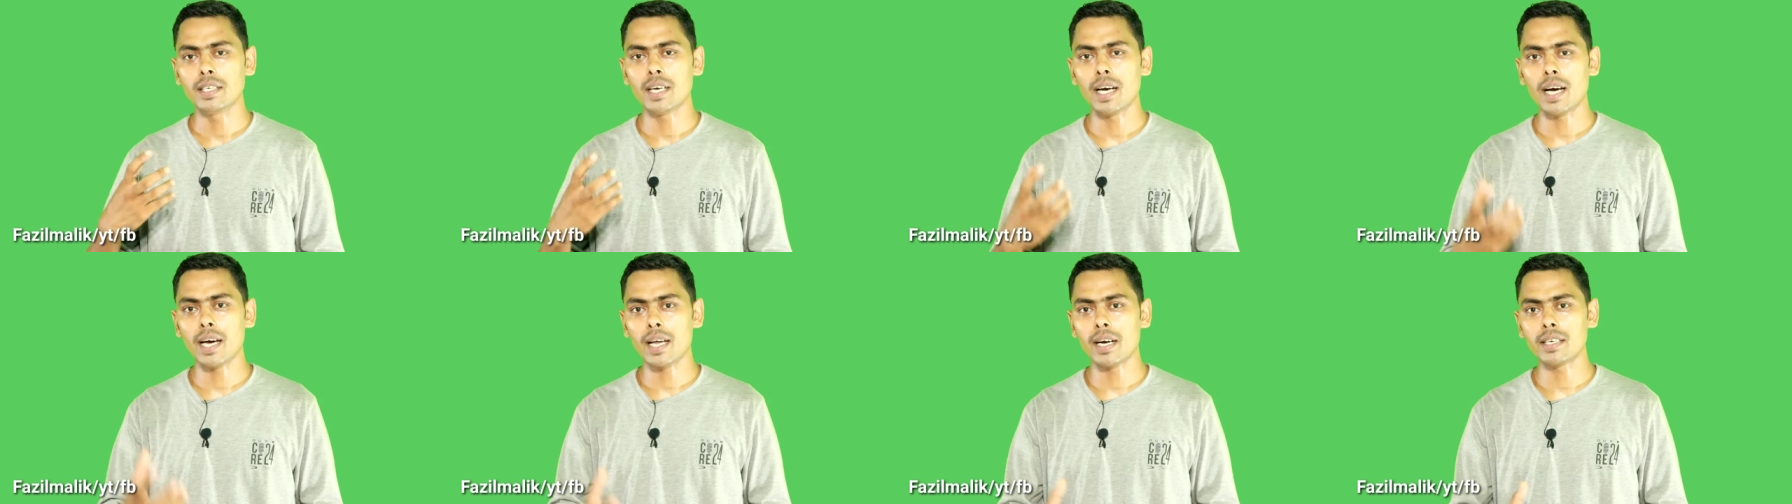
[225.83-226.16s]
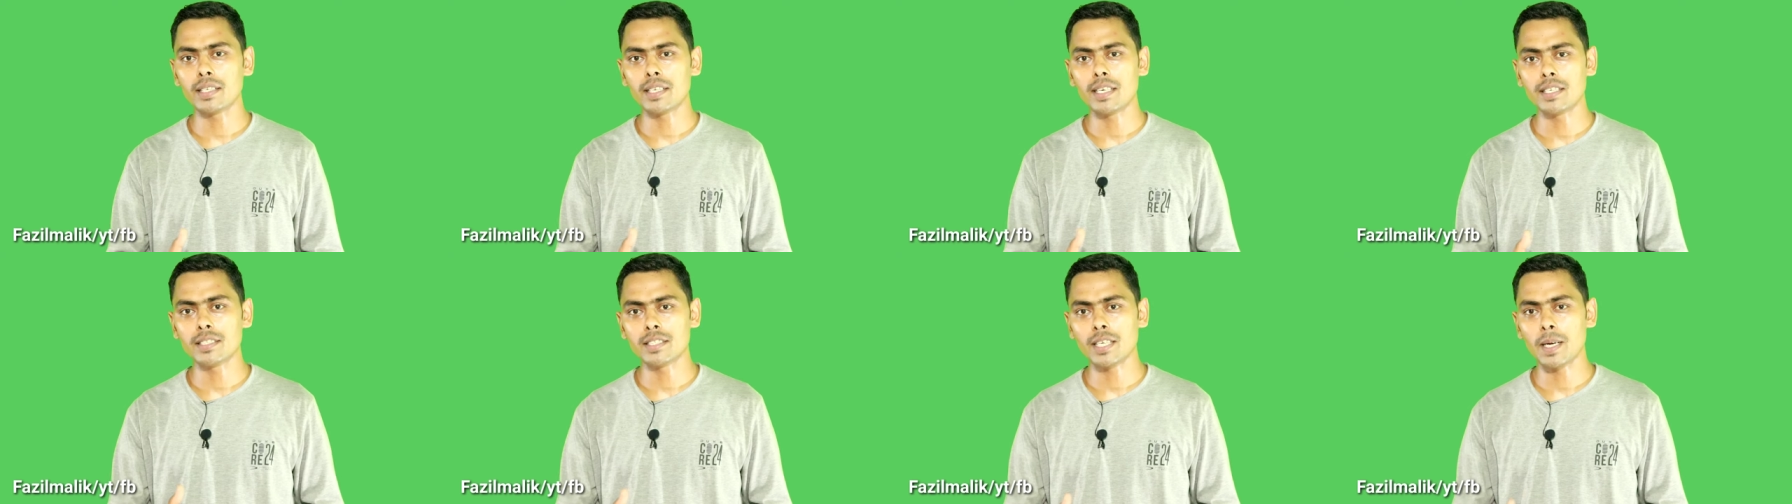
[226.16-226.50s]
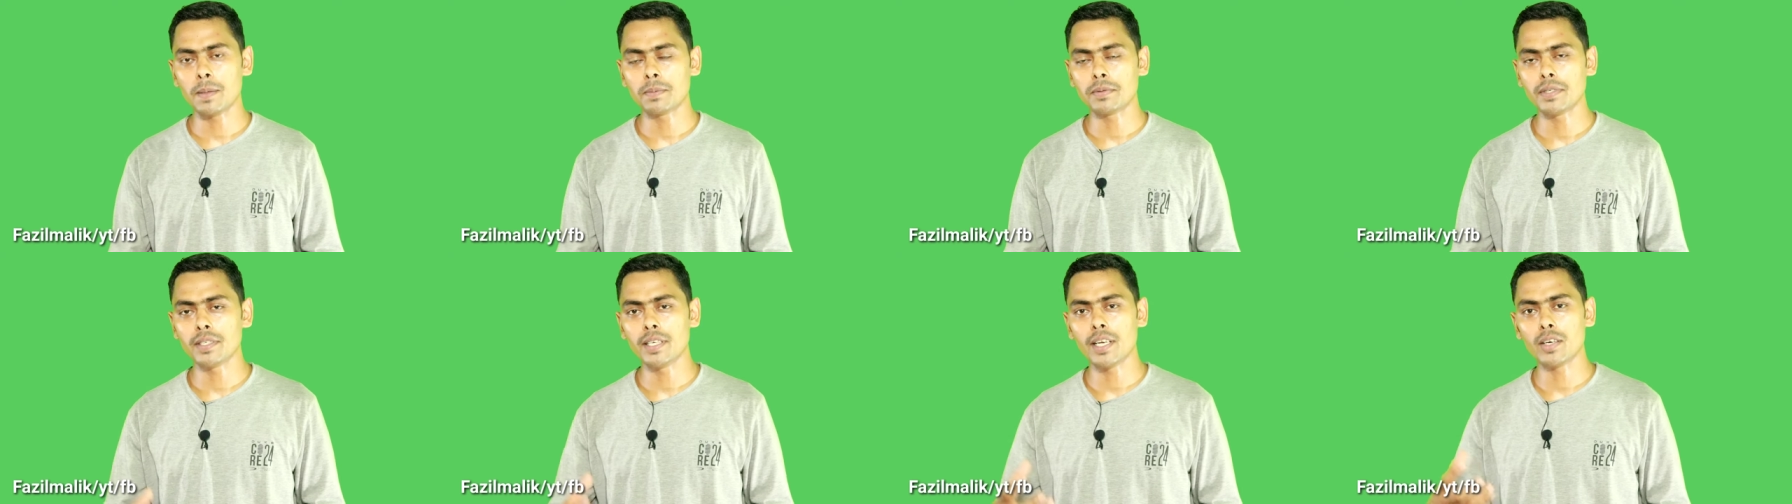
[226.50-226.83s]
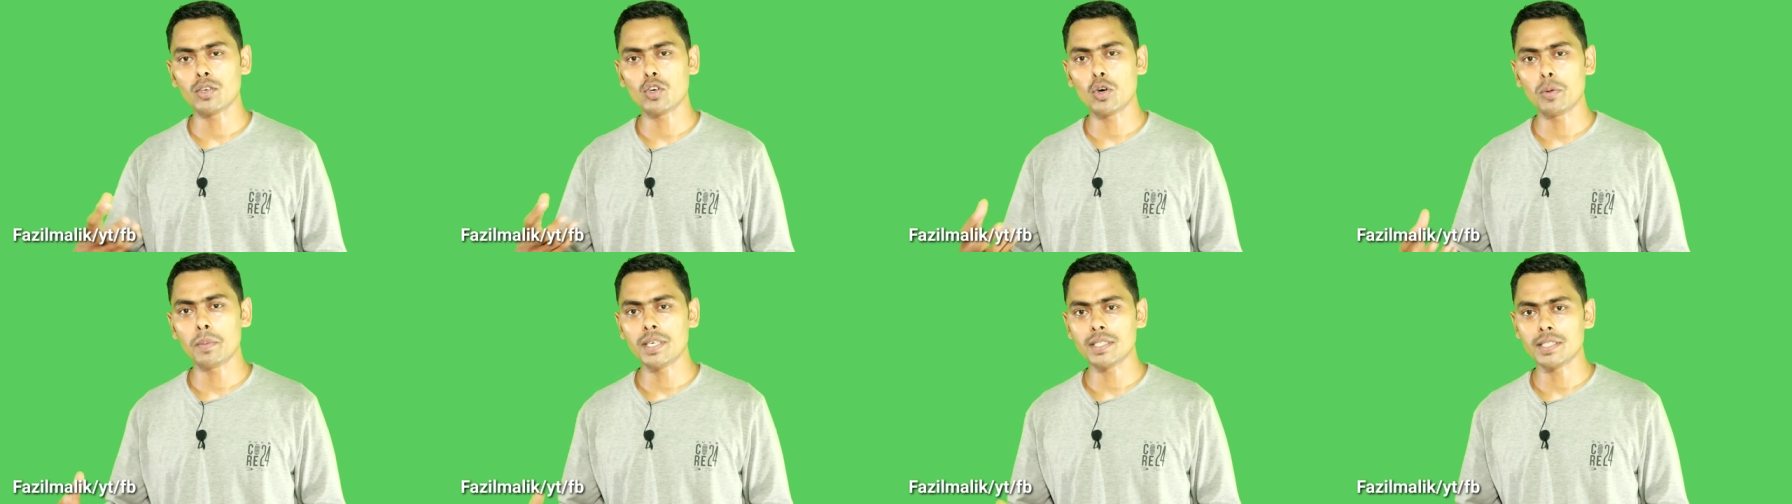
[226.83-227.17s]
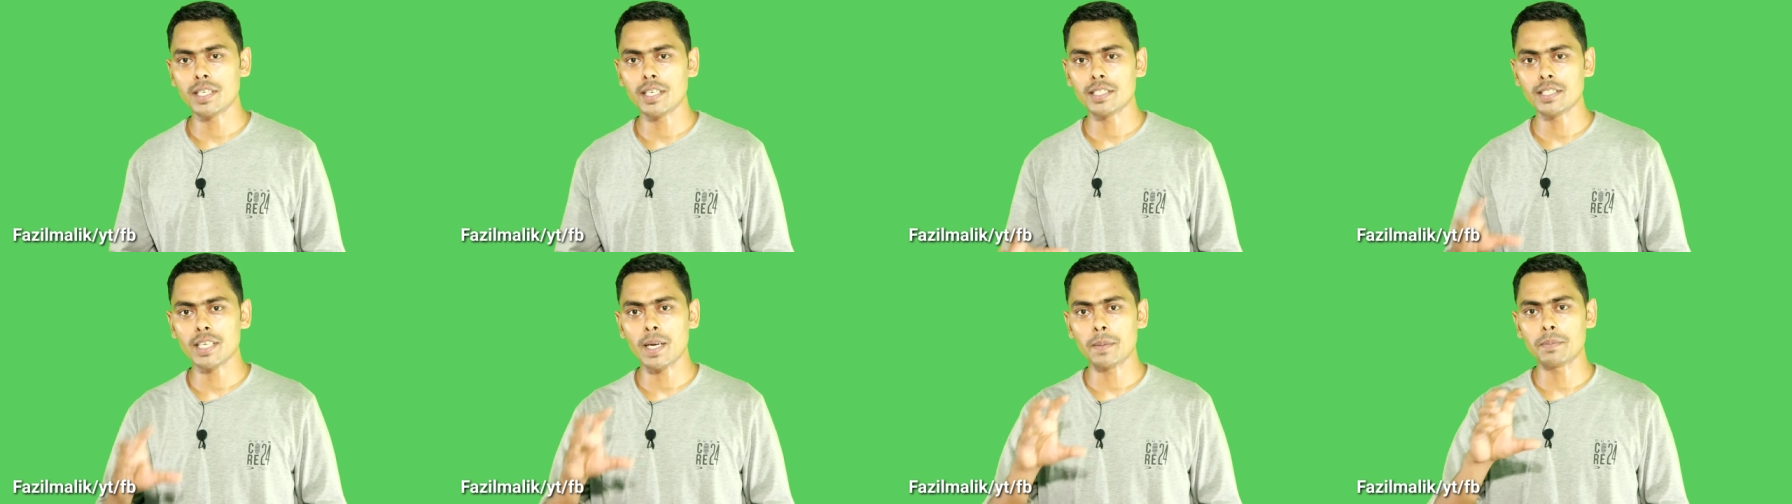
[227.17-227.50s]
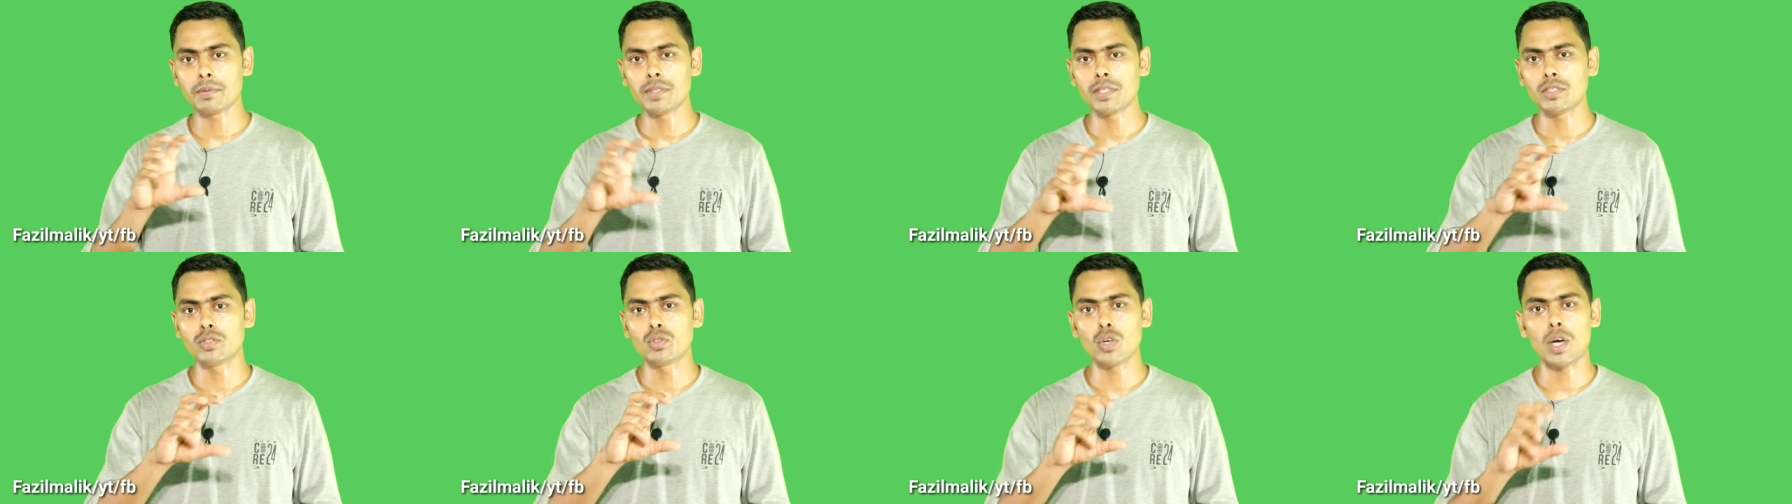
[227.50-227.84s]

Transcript: या आर्ट के हिसाब से या कॉमर्स के हिसाब से